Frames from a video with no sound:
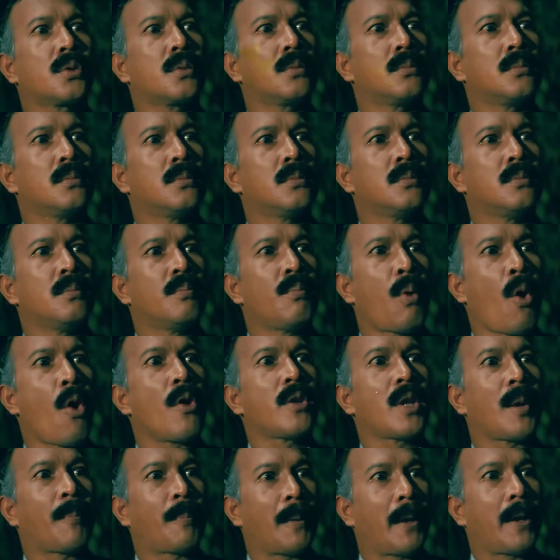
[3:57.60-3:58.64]
untuk mencari
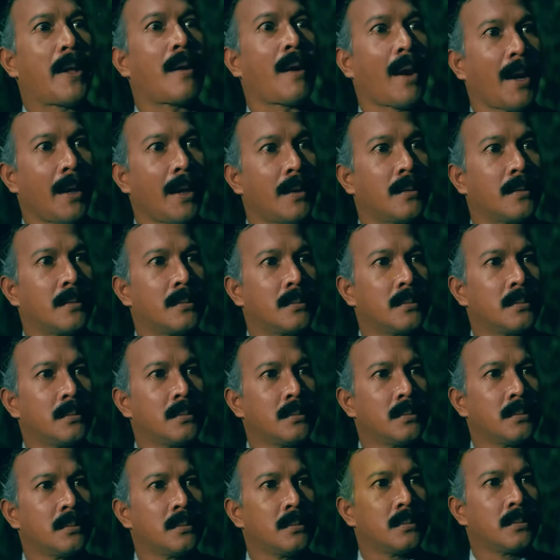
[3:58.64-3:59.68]
calon istrinya
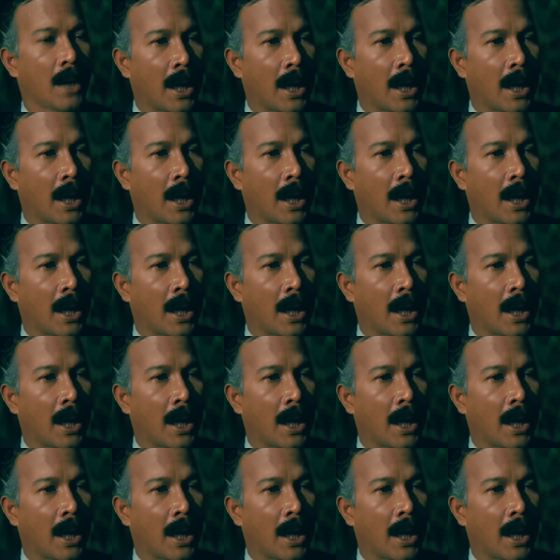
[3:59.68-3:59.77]
sendiri.